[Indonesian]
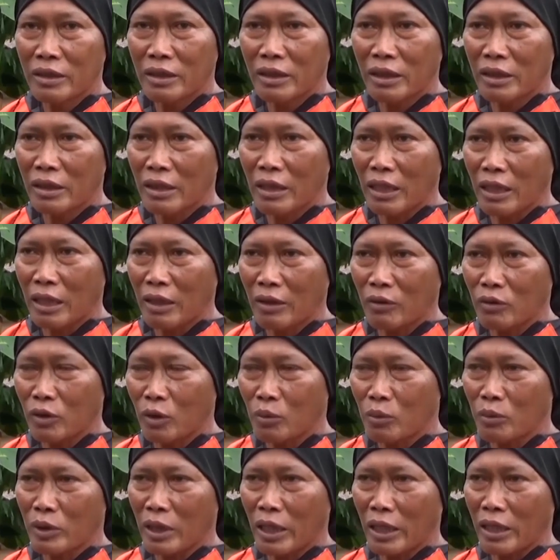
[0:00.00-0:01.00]
sehingga
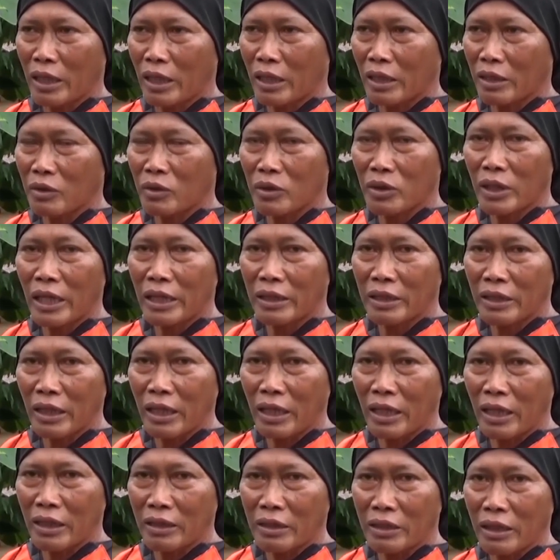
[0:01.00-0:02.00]
untuk menjaga
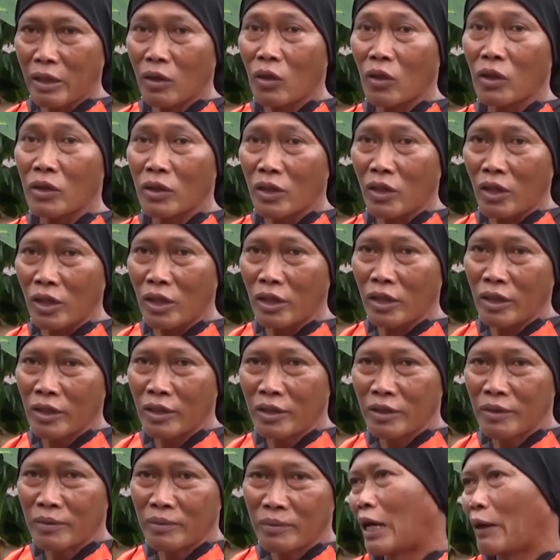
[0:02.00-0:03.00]
kesehatan terkontrol.
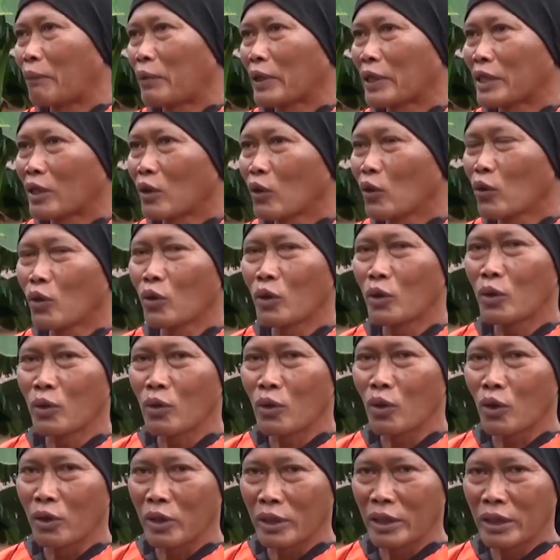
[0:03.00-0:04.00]
Hampir seluruh
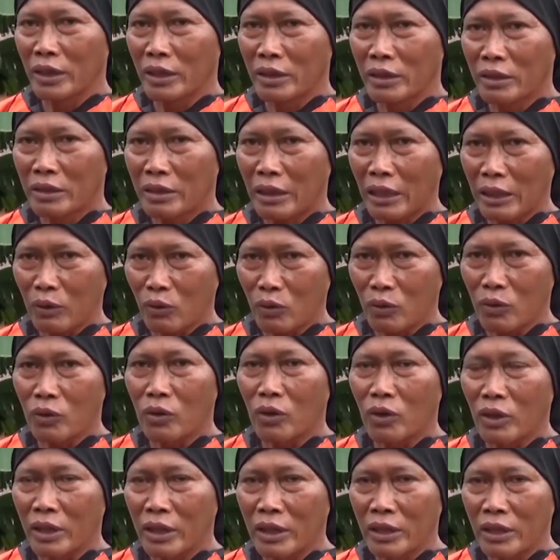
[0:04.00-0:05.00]
dukuh, satu
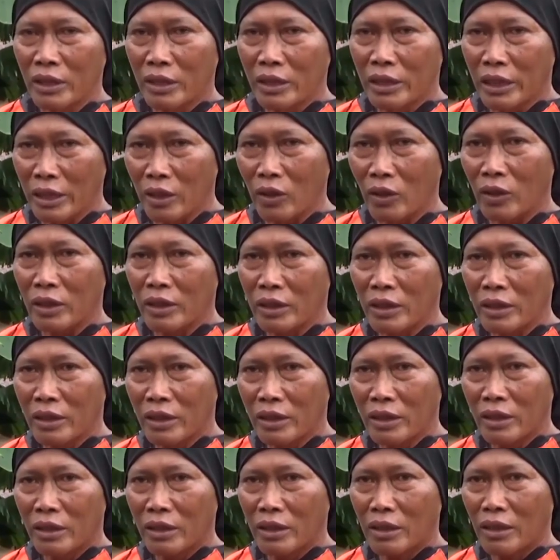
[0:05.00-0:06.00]
dukuh gitu ini,
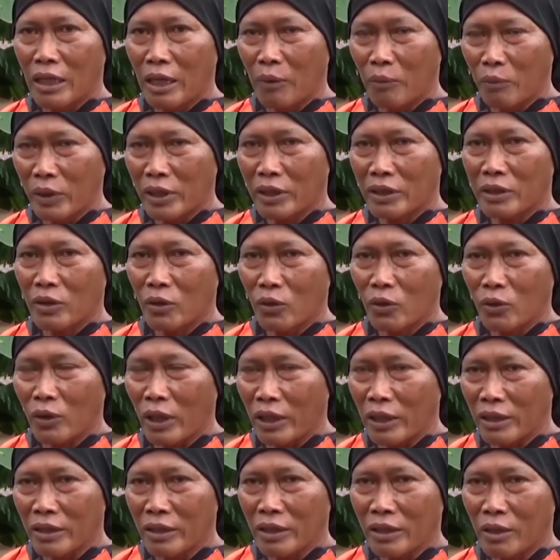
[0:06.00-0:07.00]
hampir
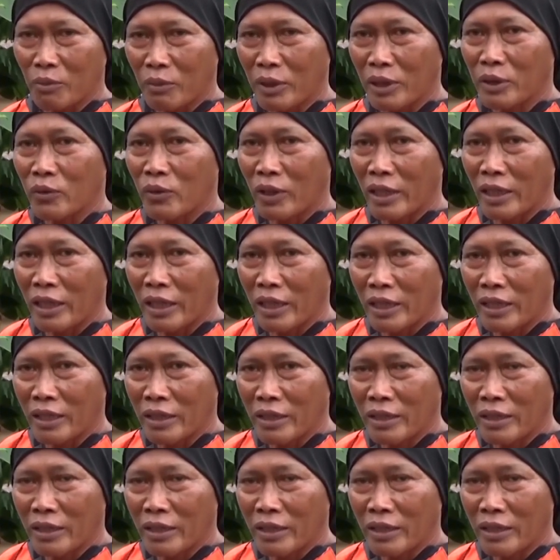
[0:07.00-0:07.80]
keseluruhan rumah suana.